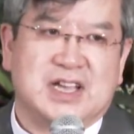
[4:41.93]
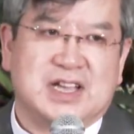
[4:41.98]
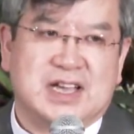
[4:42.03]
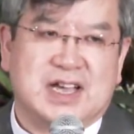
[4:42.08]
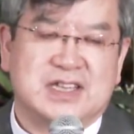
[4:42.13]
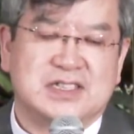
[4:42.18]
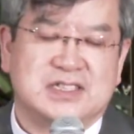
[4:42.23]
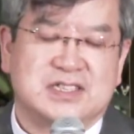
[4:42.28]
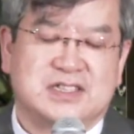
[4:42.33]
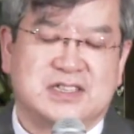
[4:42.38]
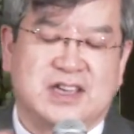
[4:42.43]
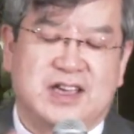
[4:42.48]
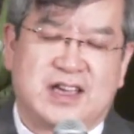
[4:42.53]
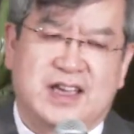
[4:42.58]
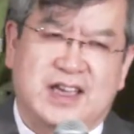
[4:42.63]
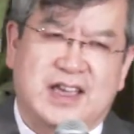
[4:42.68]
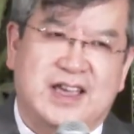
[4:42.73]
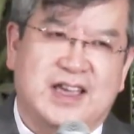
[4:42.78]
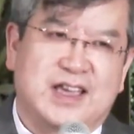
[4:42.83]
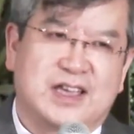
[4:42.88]
39장까지
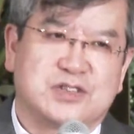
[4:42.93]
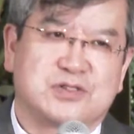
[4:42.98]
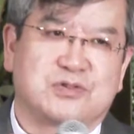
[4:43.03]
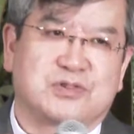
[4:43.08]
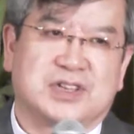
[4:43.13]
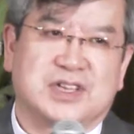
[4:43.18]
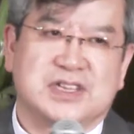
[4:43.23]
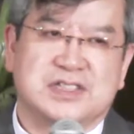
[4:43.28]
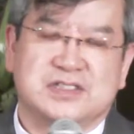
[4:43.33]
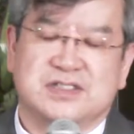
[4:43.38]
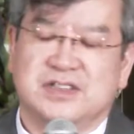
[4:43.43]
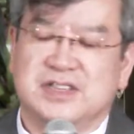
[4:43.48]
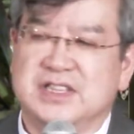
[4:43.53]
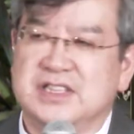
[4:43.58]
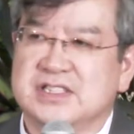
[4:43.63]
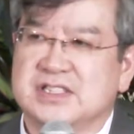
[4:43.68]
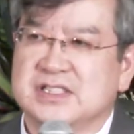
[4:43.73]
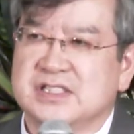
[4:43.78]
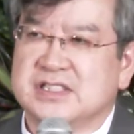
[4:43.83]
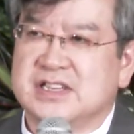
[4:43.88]
계속해서
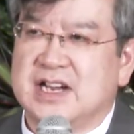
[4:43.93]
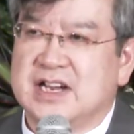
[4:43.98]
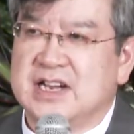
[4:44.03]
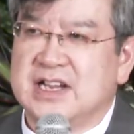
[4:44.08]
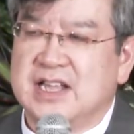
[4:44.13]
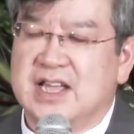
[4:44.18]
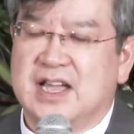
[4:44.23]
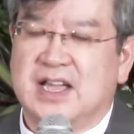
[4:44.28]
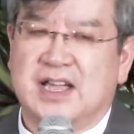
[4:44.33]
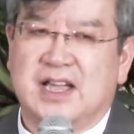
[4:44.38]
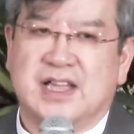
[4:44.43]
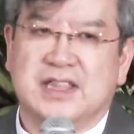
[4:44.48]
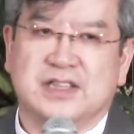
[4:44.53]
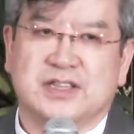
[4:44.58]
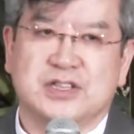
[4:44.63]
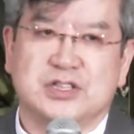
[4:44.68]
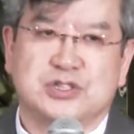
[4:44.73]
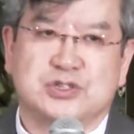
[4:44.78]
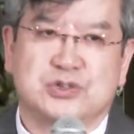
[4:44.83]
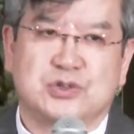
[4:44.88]
이스라엘 향한
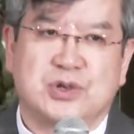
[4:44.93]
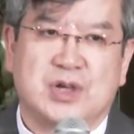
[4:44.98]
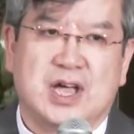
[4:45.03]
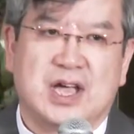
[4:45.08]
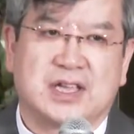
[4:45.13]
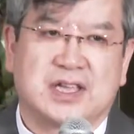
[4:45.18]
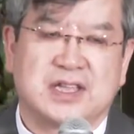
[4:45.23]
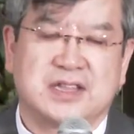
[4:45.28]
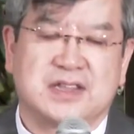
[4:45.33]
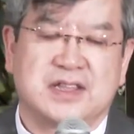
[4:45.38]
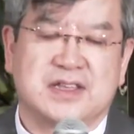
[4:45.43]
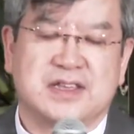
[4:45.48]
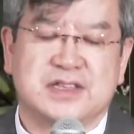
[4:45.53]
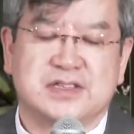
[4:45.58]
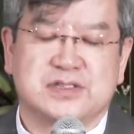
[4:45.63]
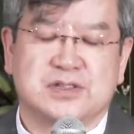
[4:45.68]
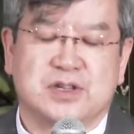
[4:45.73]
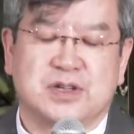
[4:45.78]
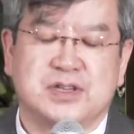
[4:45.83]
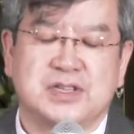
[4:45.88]
그 죄악에
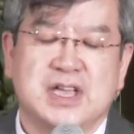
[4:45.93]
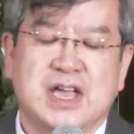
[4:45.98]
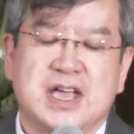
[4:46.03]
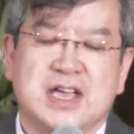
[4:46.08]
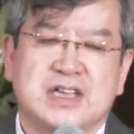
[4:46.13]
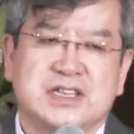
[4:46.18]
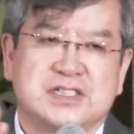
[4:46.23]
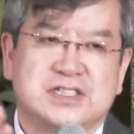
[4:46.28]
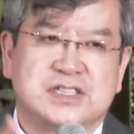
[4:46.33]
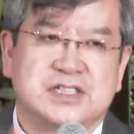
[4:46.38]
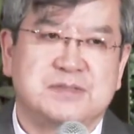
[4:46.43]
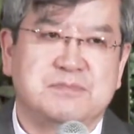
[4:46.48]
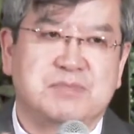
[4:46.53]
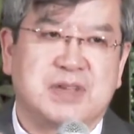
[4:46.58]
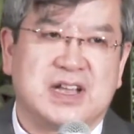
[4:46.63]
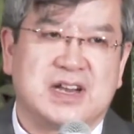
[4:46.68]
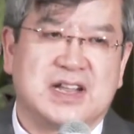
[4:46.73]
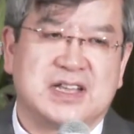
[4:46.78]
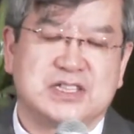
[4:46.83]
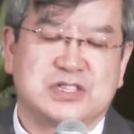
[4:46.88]
대해서
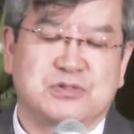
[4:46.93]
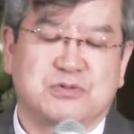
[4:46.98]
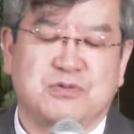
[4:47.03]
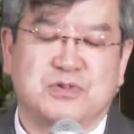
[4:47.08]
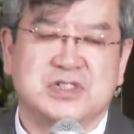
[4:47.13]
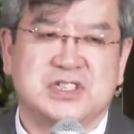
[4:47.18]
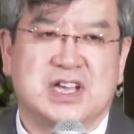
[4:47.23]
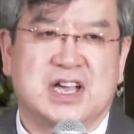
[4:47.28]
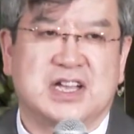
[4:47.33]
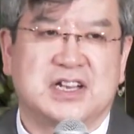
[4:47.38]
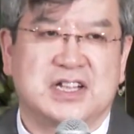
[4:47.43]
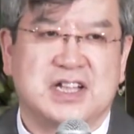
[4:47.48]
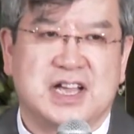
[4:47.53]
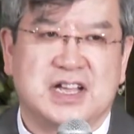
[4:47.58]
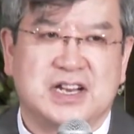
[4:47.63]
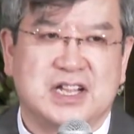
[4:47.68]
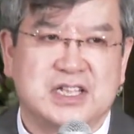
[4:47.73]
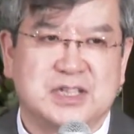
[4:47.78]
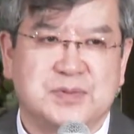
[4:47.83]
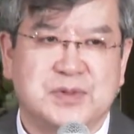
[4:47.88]
심판하시고자 하는
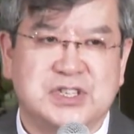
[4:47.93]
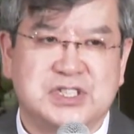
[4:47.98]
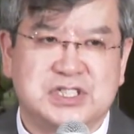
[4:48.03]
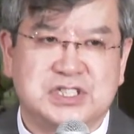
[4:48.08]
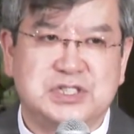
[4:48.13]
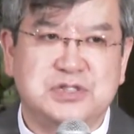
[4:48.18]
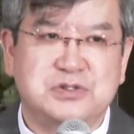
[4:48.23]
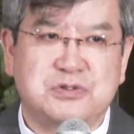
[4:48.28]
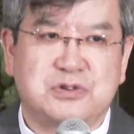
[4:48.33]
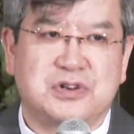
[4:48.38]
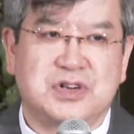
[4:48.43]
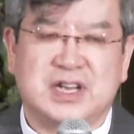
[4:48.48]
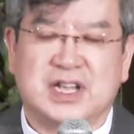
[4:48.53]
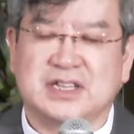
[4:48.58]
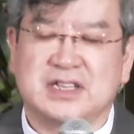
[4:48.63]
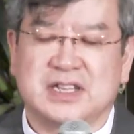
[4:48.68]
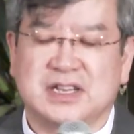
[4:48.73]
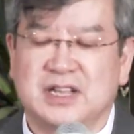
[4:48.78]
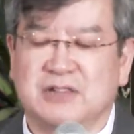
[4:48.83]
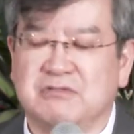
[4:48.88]
하나님의 진노를
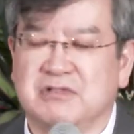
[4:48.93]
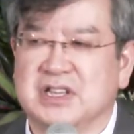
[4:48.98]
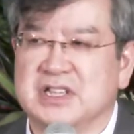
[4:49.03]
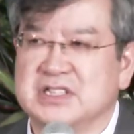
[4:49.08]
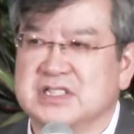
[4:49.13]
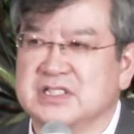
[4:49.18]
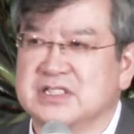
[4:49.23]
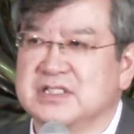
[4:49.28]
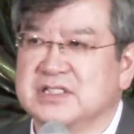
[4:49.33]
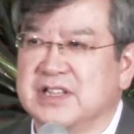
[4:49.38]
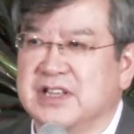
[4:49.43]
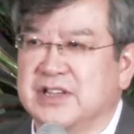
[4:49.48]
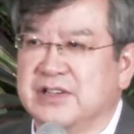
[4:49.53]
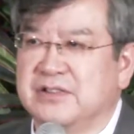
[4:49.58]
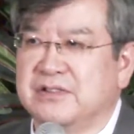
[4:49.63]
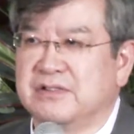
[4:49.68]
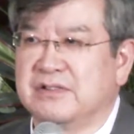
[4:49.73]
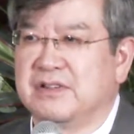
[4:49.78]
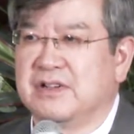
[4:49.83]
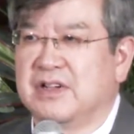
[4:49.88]
나타내고
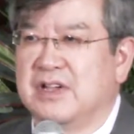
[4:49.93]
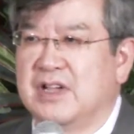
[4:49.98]
계시는데요.